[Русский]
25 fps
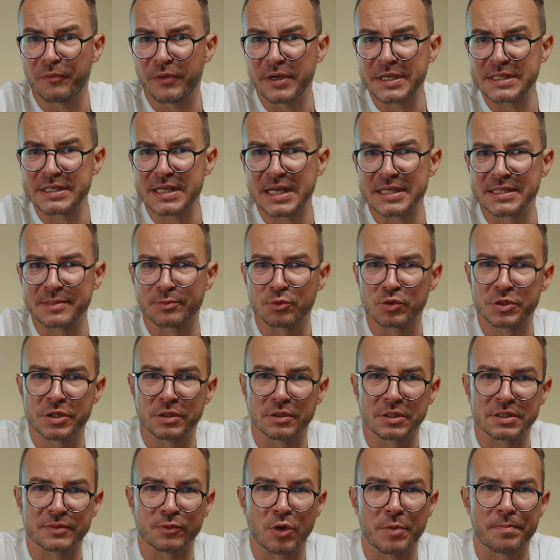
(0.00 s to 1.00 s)
ФСК
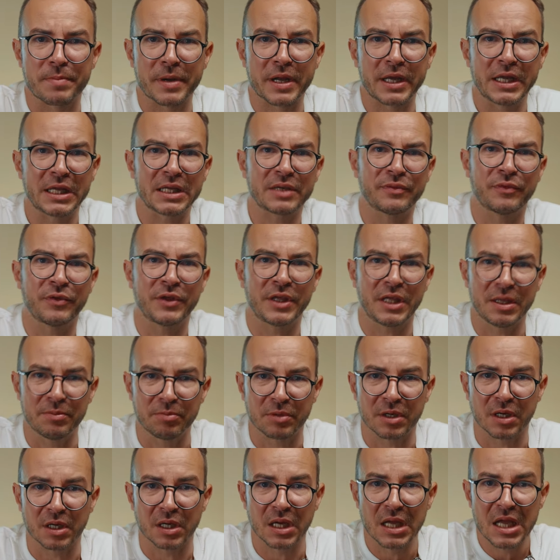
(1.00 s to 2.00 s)
запустила свой проект в
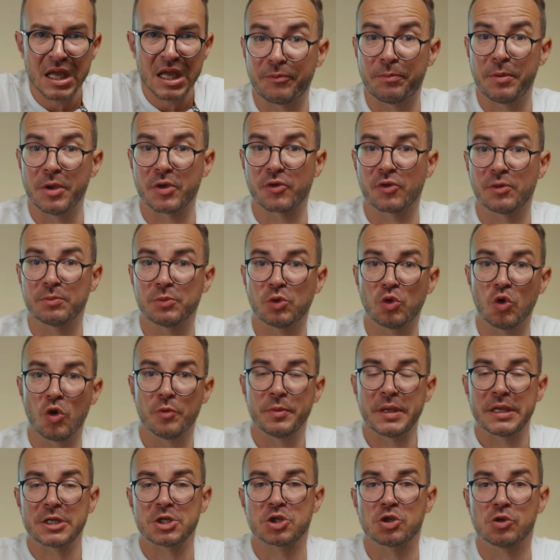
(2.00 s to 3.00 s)
Химках. В первом
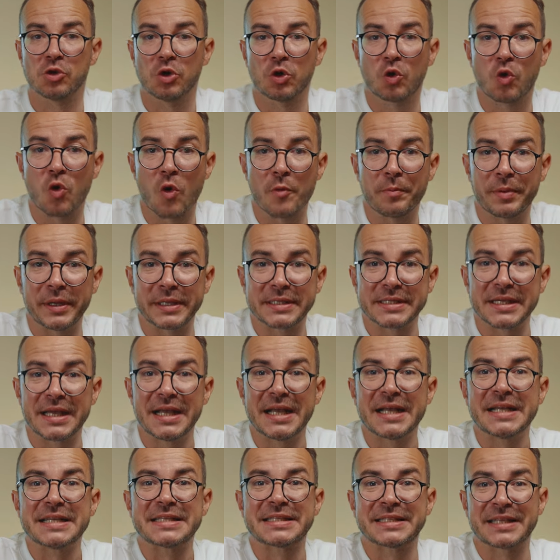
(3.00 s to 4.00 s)
доме жилой комплекс
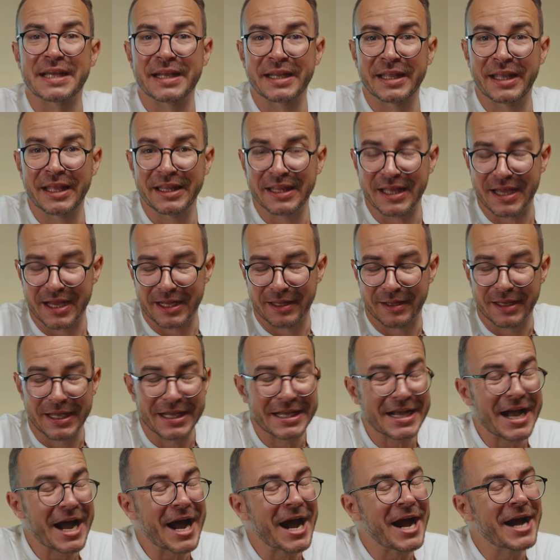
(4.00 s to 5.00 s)
с оригиналь,
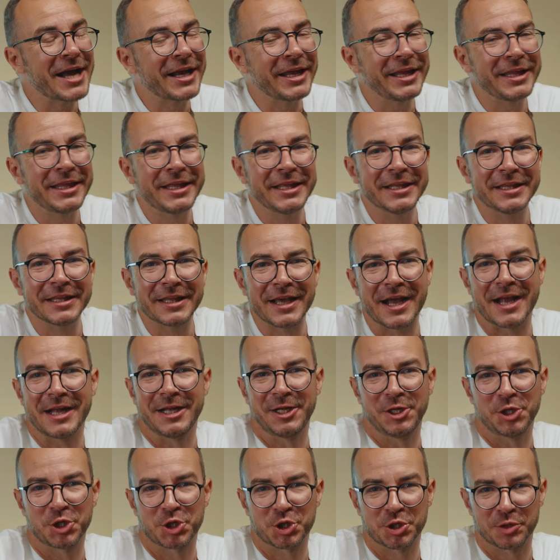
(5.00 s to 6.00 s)

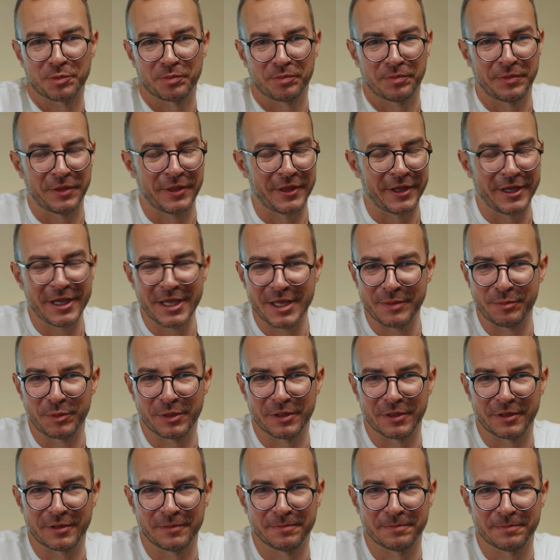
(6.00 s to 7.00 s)
оригинальнейшим
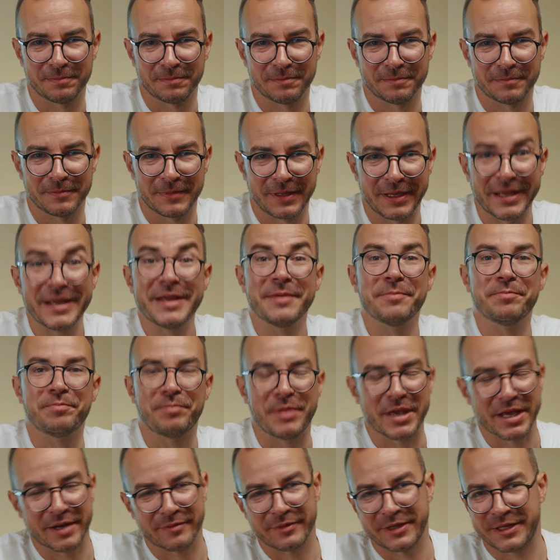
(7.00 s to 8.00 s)
неймингом.
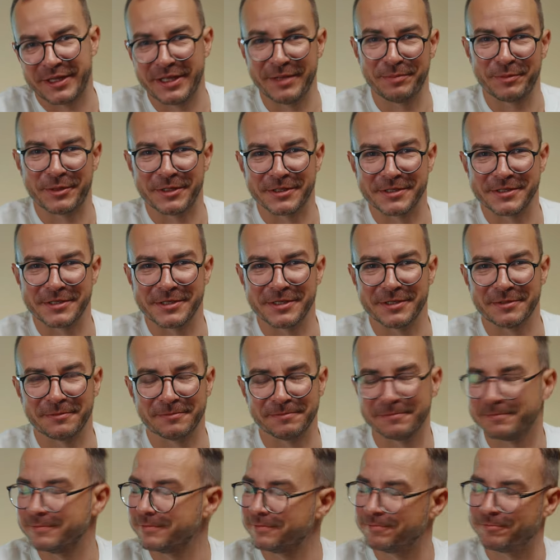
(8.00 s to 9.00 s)
Первый химкинский.
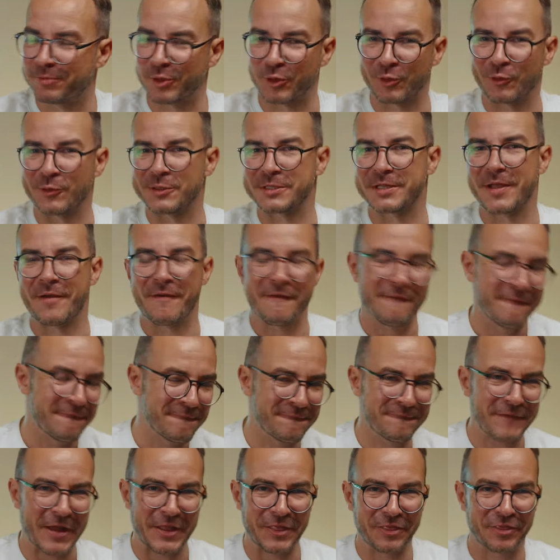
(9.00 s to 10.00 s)
Просто
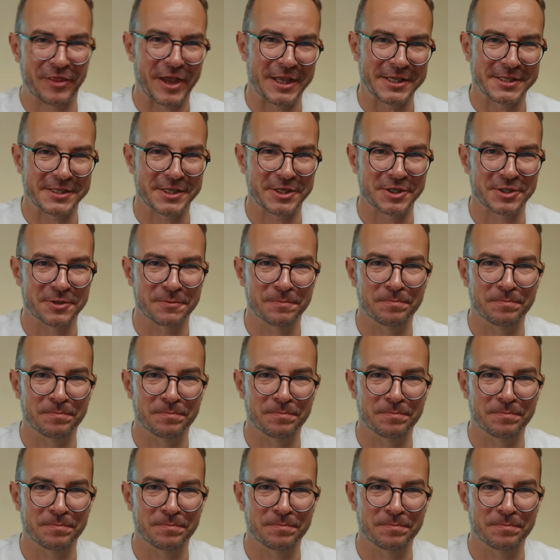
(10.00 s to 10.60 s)
фантастиш.